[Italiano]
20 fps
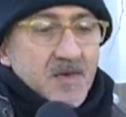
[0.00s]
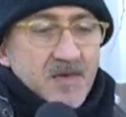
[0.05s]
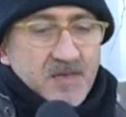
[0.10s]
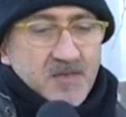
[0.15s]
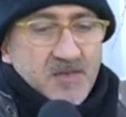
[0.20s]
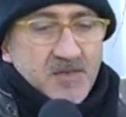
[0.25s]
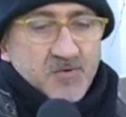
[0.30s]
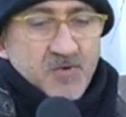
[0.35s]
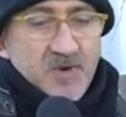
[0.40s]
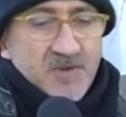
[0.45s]

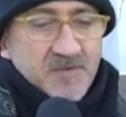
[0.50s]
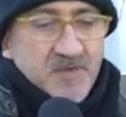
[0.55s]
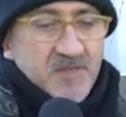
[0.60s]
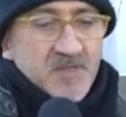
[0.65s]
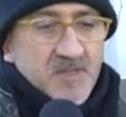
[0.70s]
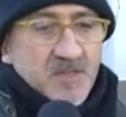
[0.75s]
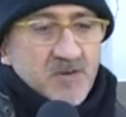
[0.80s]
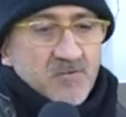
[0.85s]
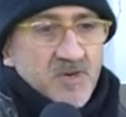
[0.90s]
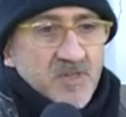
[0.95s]

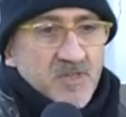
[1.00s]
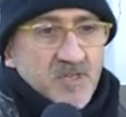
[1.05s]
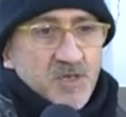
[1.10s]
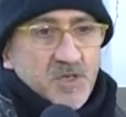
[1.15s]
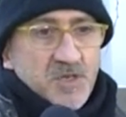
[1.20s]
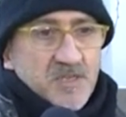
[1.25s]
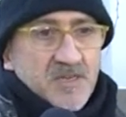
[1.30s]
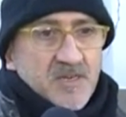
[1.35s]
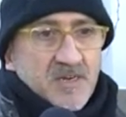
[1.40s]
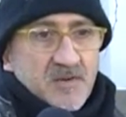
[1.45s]
Sicuramente lunedì
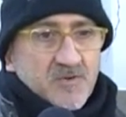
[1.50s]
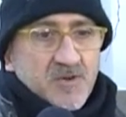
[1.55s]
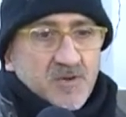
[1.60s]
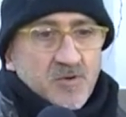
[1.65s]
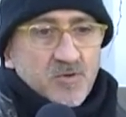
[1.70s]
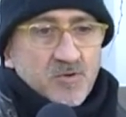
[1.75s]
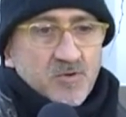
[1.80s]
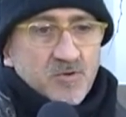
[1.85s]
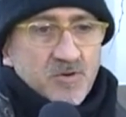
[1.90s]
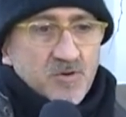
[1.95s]
ci sarà un
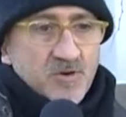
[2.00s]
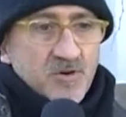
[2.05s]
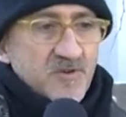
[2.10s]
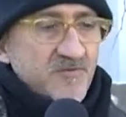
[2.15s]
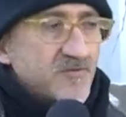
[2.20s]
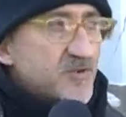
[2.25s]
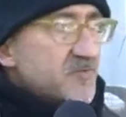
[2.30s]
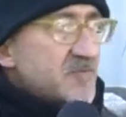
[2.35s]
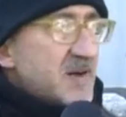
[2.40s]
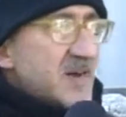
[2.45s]
incontro
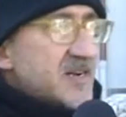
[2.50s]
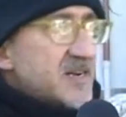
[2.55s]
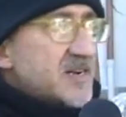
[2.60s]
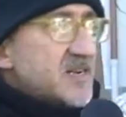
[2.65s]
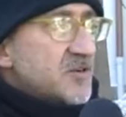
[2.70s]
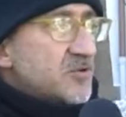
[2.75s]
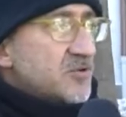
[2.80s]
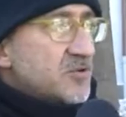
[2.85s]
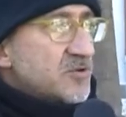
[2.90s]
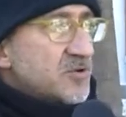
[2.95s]
formale,
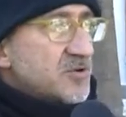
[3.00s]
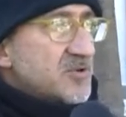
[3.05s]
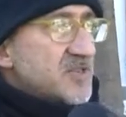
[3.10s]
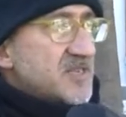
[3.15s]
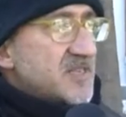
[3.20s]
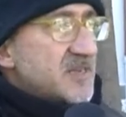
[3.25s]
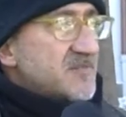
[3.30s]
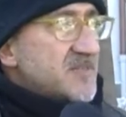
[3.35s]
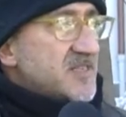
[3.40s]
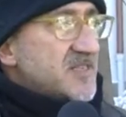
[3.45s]
l'incontro di
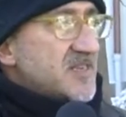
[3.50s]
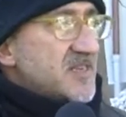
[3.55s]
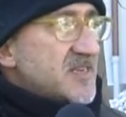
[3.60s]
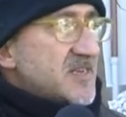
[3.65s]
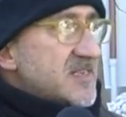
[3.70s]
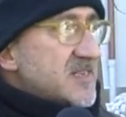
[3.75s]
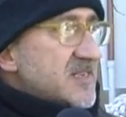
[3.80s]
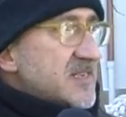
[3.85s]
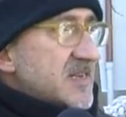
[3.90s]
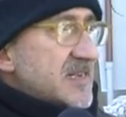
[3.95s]

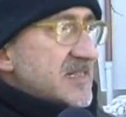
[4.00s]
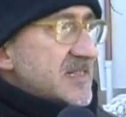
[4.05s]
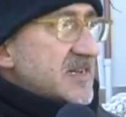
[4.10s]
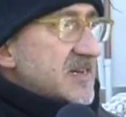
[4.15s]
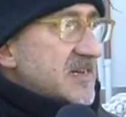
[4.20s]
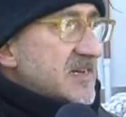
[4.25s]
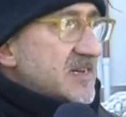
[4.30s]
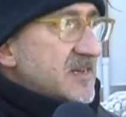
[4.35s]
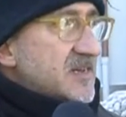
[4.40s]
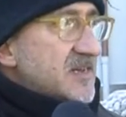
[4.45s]
stamattina è
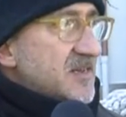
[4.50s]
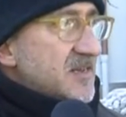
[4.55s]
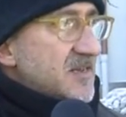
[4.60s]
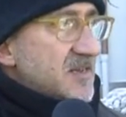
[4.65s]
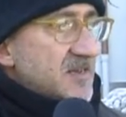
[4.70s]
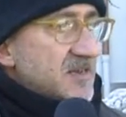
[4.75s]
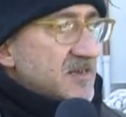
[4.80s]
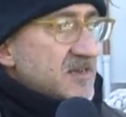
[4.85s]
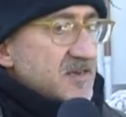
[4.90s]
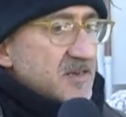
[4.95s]
stata
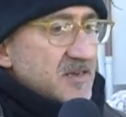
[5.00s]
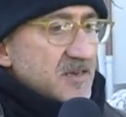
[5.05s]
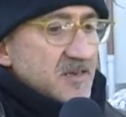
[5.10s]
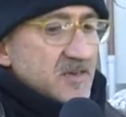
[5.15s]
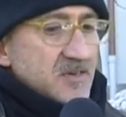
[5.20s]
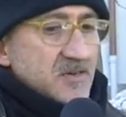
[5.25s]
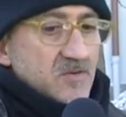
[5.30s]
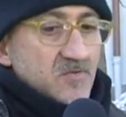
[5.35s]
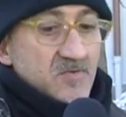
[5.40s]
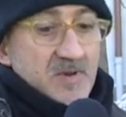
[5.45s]

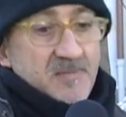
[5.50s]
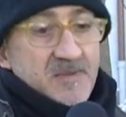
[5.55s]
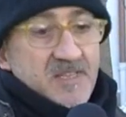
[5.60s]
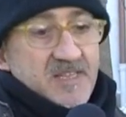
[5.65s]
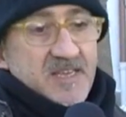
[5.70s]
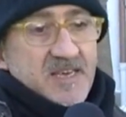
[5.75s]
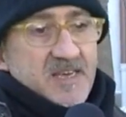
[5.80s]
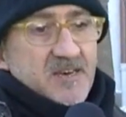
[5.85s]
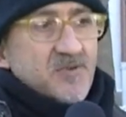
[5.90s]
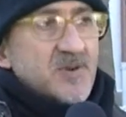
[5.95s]
eh, una
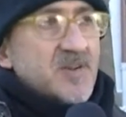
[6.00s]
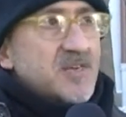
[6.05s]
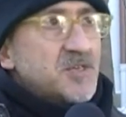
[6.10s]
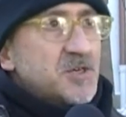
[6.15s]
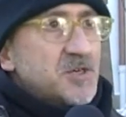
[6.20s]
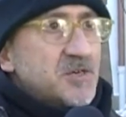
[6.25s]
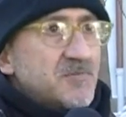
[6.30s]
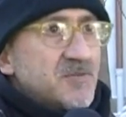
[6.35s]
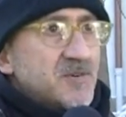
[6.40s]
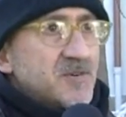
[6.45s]
meteora,
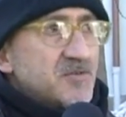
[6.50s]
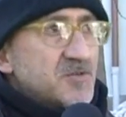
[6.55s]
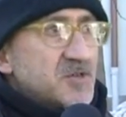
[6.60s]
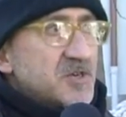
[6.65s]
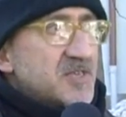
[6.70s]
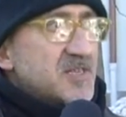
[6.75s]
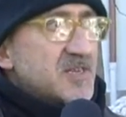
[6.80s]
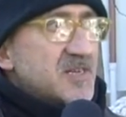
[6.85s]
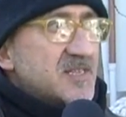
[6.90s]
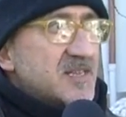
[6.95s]
diciamo che non
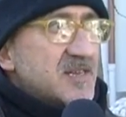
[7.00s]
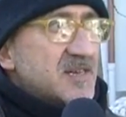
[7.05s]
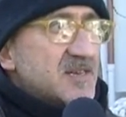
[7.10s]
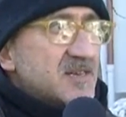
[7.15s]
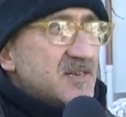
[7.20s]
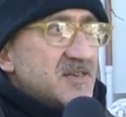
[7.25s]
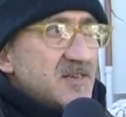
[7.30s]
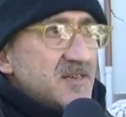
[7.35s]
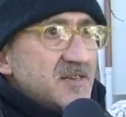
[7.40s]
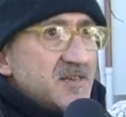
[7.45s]
c'è
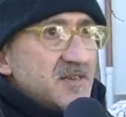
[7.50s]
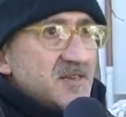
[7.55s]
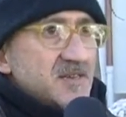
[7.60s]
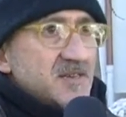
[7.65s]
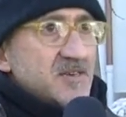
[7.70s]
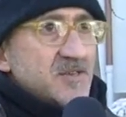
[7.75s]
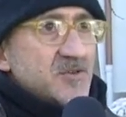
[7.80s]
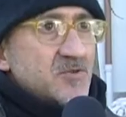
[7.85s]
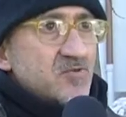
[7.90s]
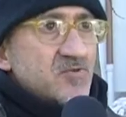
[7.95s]
stata
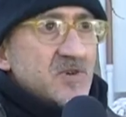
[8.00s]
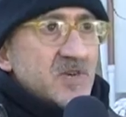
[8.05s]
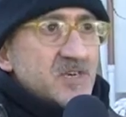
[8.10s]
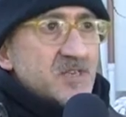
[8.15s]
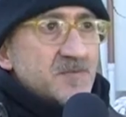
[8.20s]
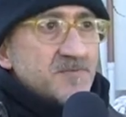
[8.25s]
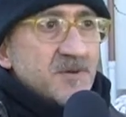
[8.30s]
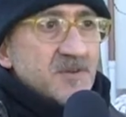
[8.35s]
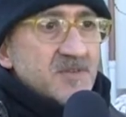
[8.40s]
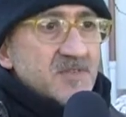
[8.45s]
nessuna
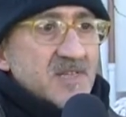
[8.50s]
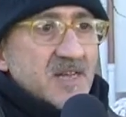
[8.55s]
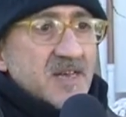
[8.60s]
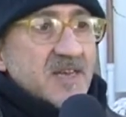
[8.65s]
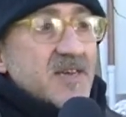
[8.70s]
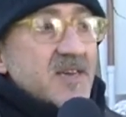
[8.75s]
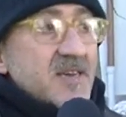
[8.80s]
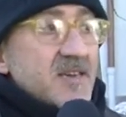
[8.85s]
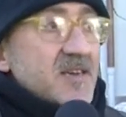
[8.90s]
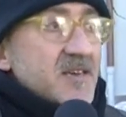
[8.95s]
risposta
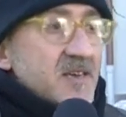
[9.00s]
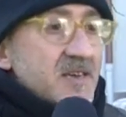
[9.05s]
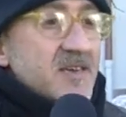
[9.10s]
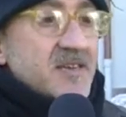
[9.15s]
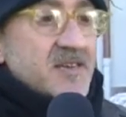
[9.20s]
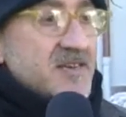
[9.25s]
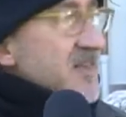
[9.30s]
e